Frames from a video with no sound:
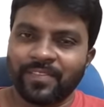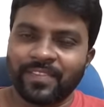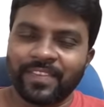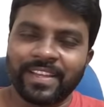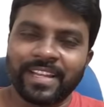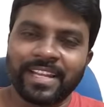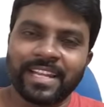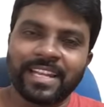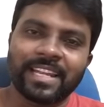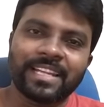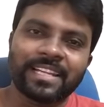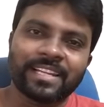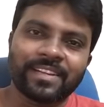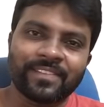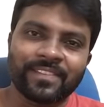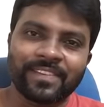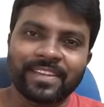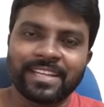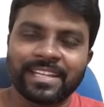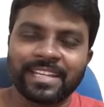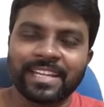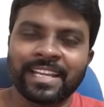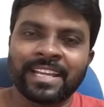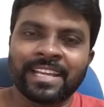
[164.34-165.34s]
వీళ్ళ
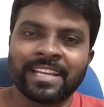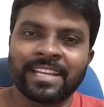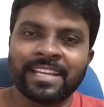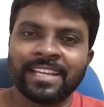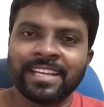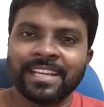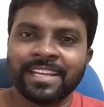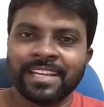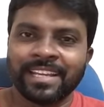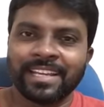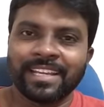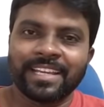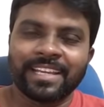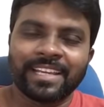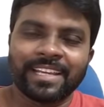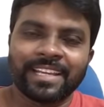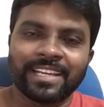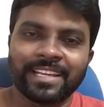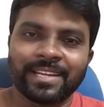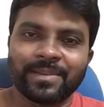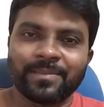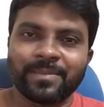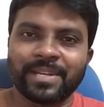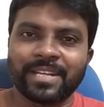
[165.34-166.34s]
వీరి ఈ
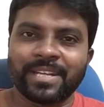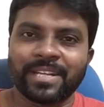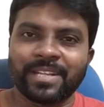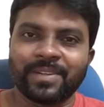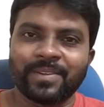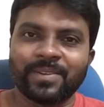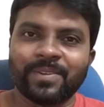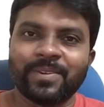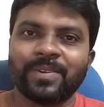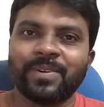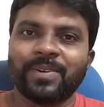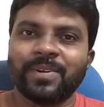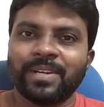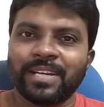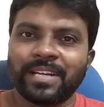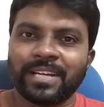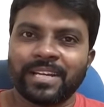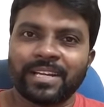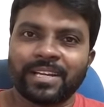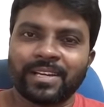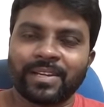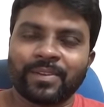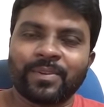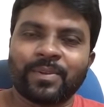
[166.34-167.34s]
ఏమంటారు
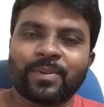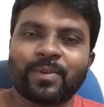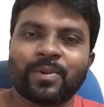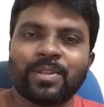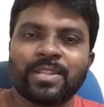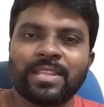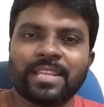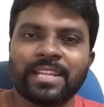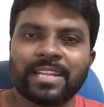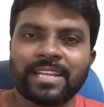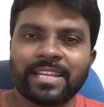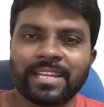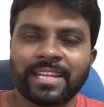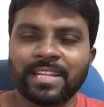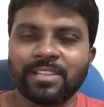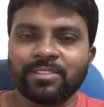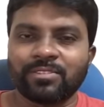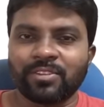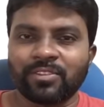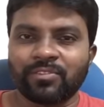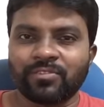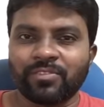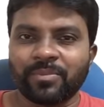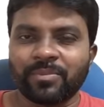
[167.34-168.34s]
కొందరు
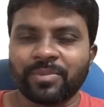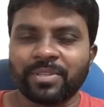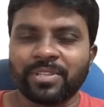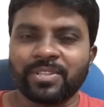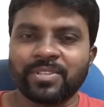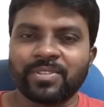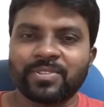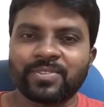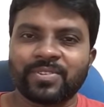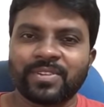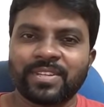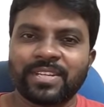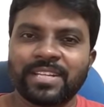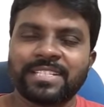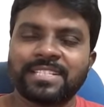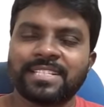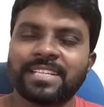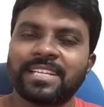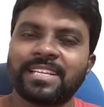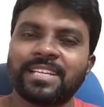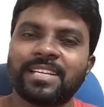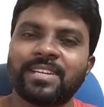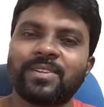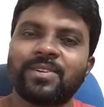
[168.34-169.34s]
నియంతృత్వంతో తీసుకునే
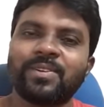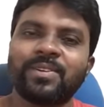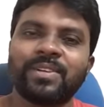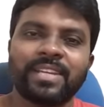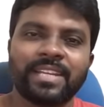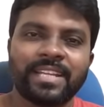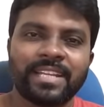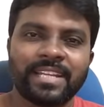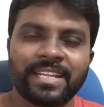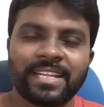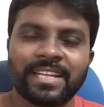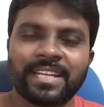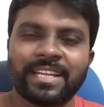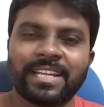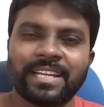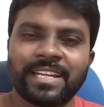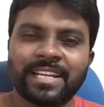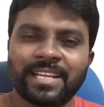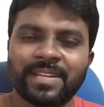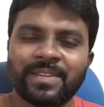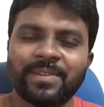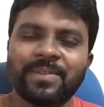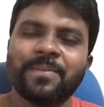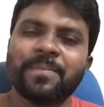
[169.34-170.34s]
చర్యలు ఈ
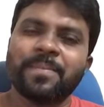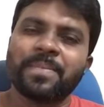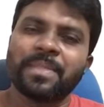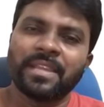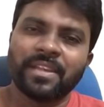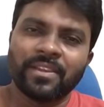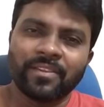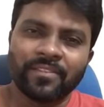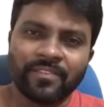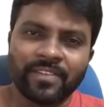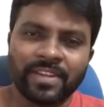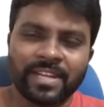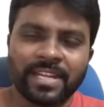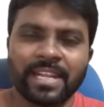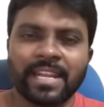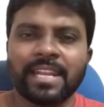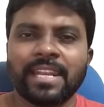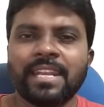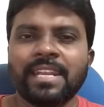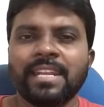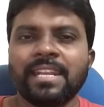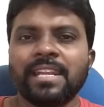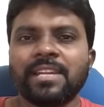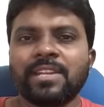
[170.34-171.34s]
నిర్ణయాలు
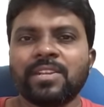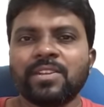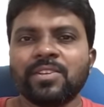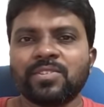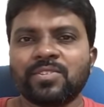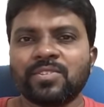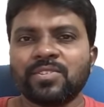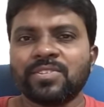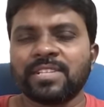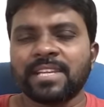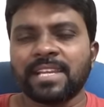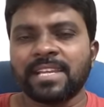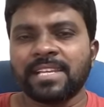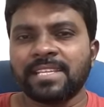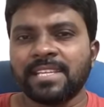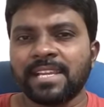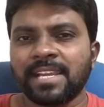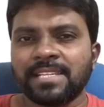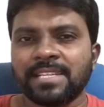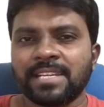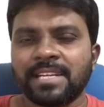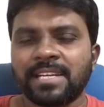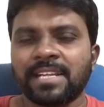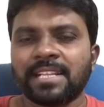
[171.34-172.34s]
వీటన్నిటిని చూసి
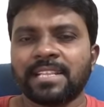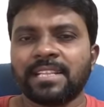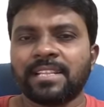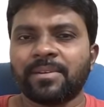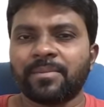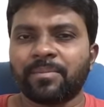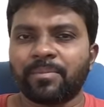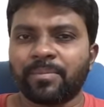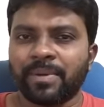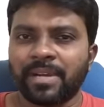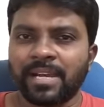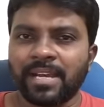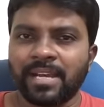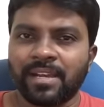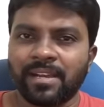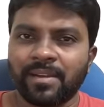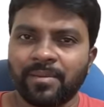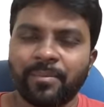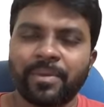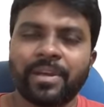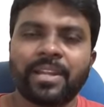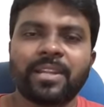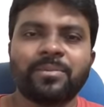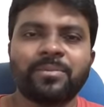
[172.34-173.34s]
ఎంజాయ్ చేయడం తప్ప
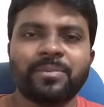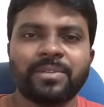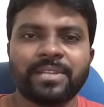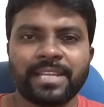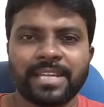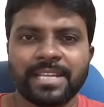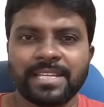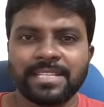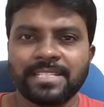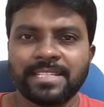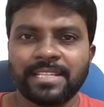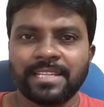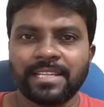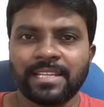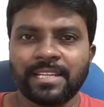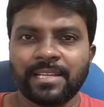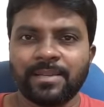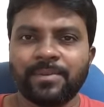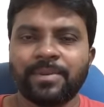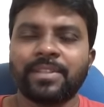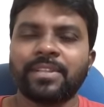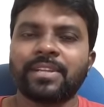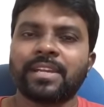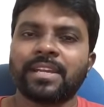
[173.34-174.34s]
మనము ఏం
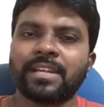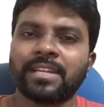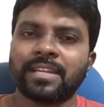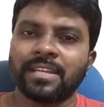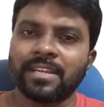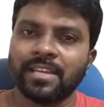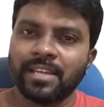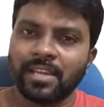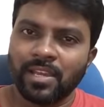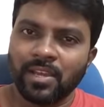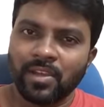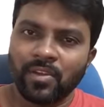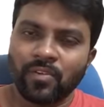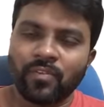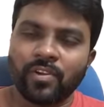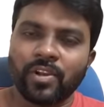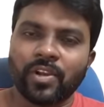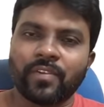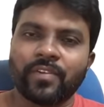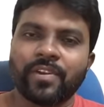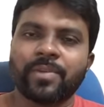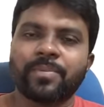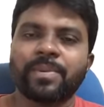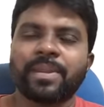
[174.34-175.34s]
చేయలేము ఎందుకంటే
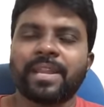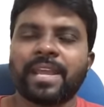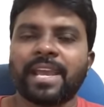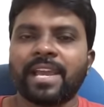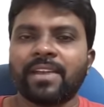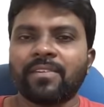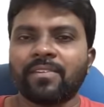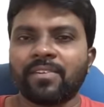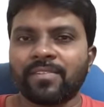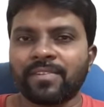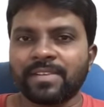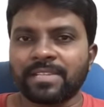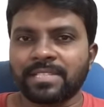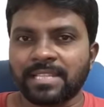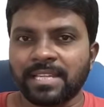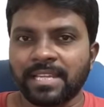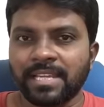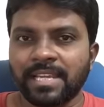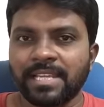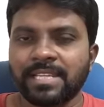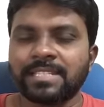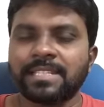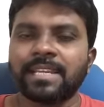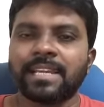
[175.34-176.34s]
ఒకవైపు న్యాయ వ్యవస్థలో
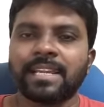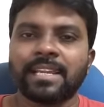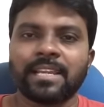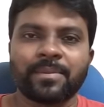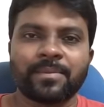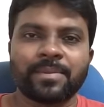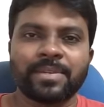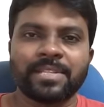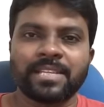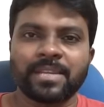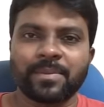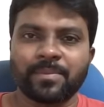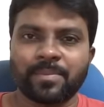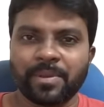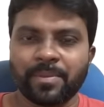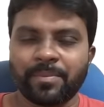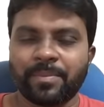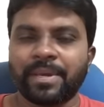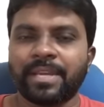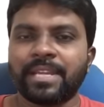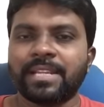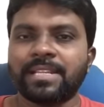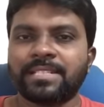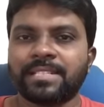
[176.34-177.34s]
ఏం చేయలేమని చెప్పే
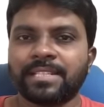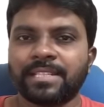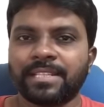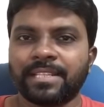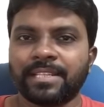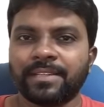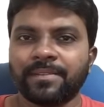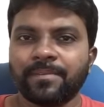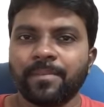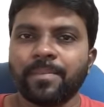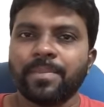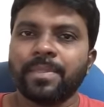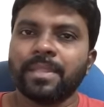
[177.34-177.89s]
పరిస్థితి